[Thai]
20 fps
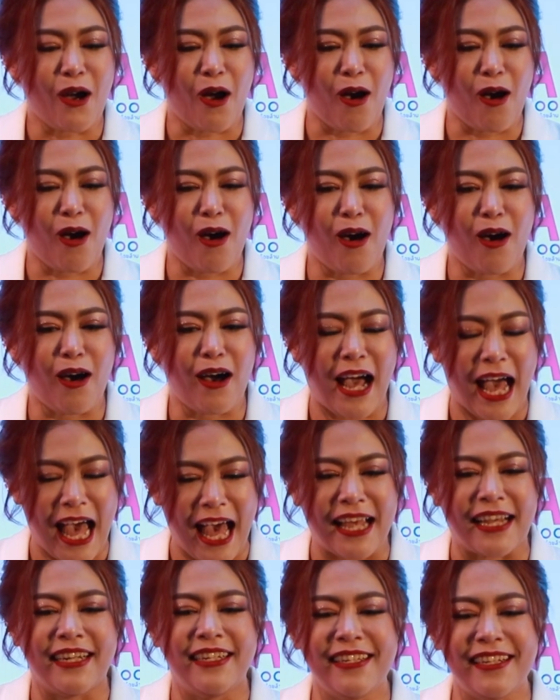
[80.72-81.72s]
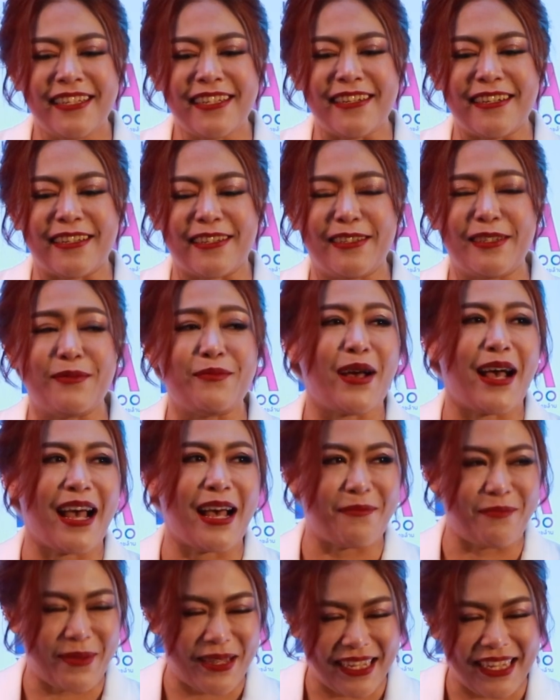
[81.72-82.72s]
ก็ค่ะ เรื่องเกิดขึ้นมา
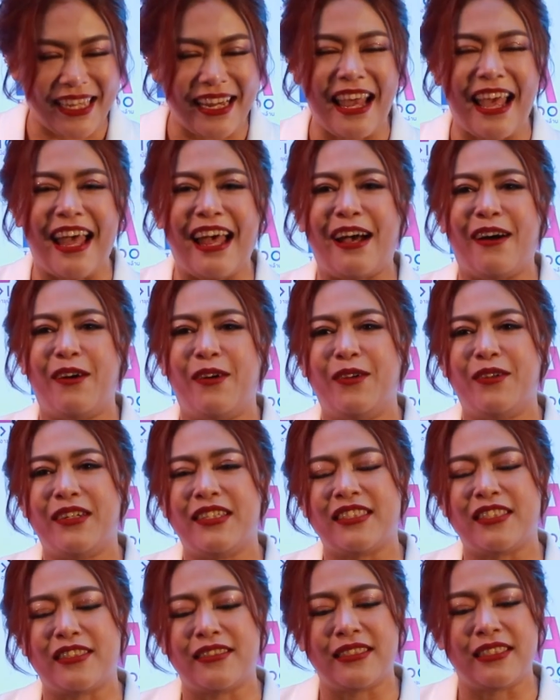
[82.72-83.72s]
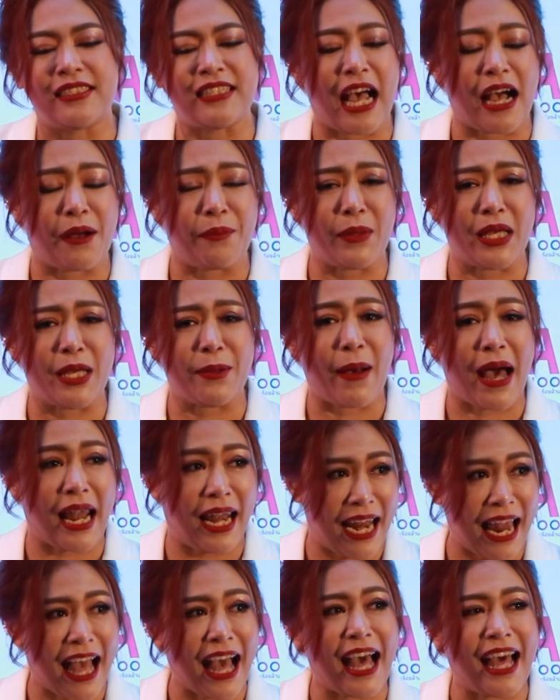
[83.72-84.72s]
5 ปีที่แล้ว จากมีพัน
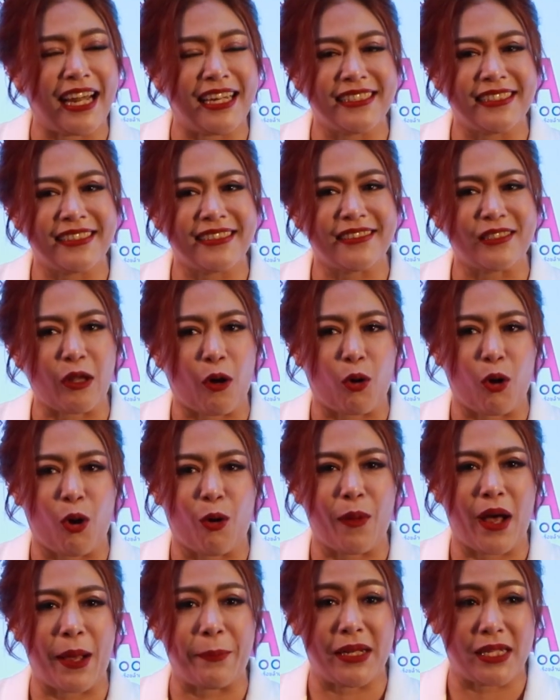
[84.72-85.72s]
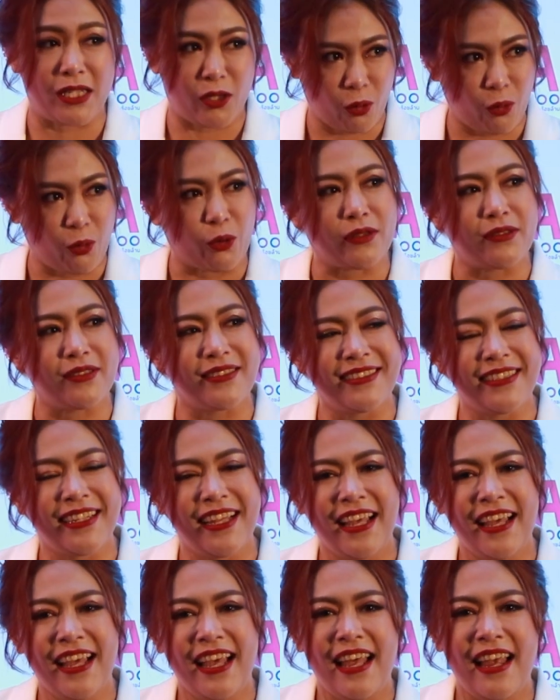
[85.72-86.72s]
ล้านตกลงมาเป็นศูนย์
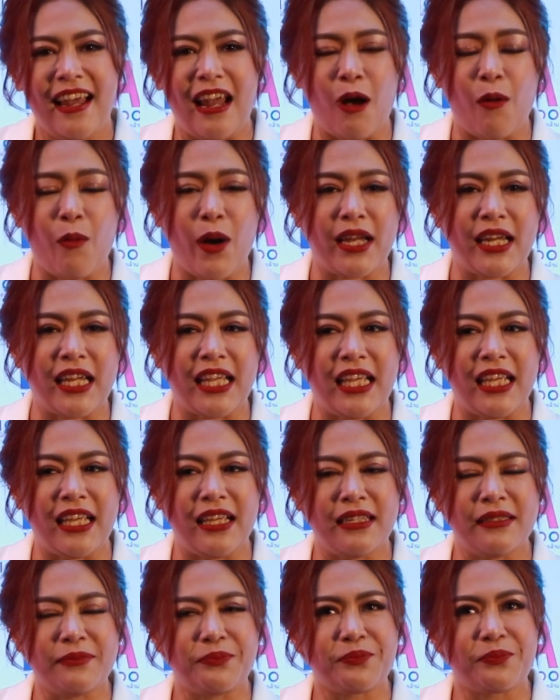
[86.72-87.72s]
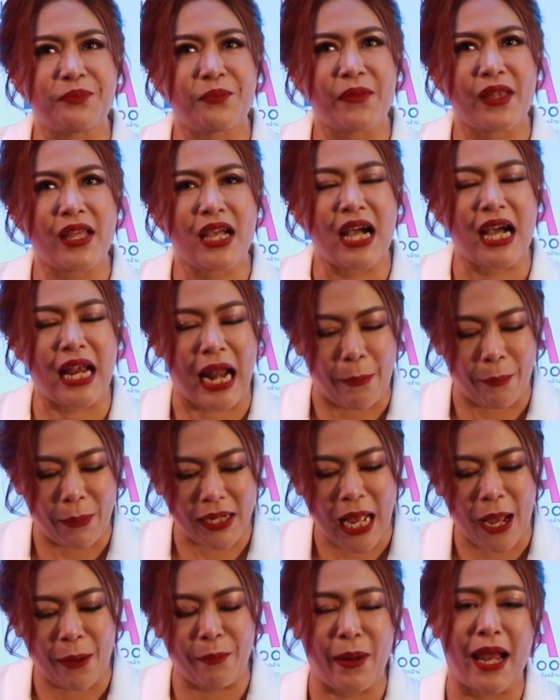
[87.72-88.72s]
แล้ววันนี้กลับมา
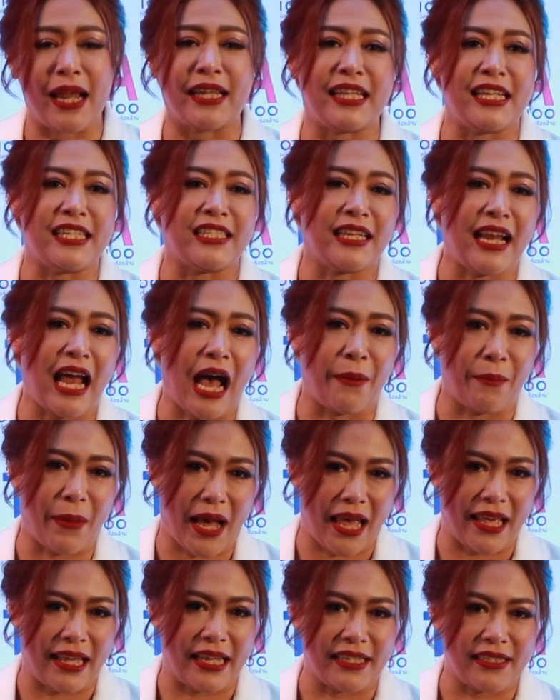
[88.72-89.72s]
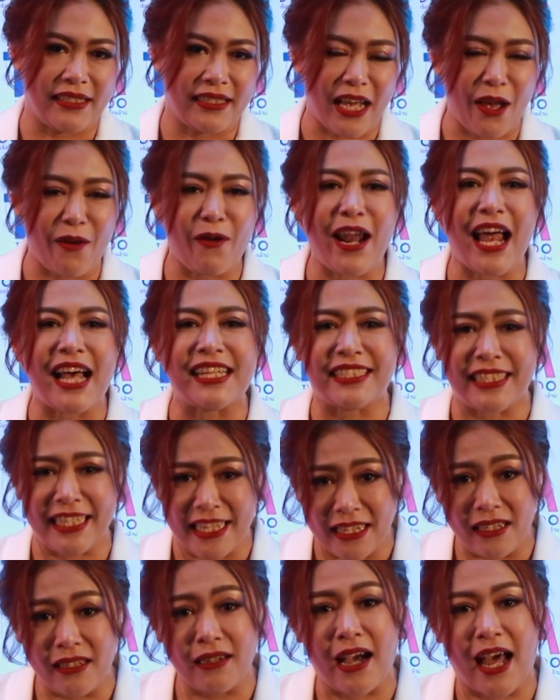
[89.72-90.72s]
ทำแบรนด์ ตรีชดาใหม่ ใช้เวลา
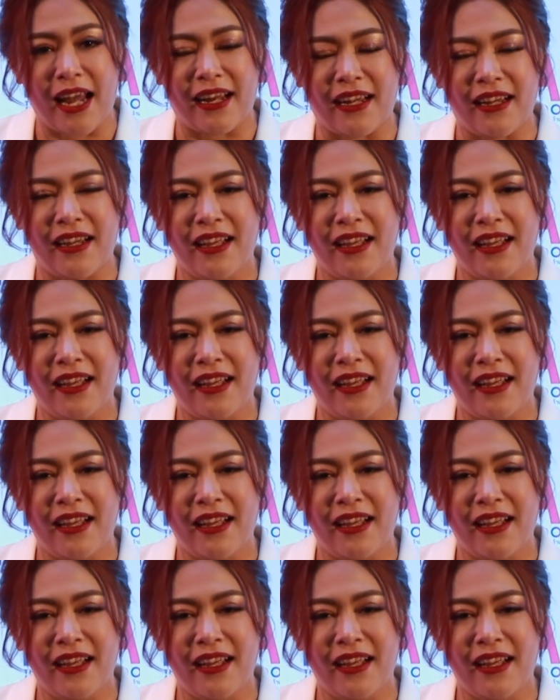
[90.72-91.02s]
4 เดือน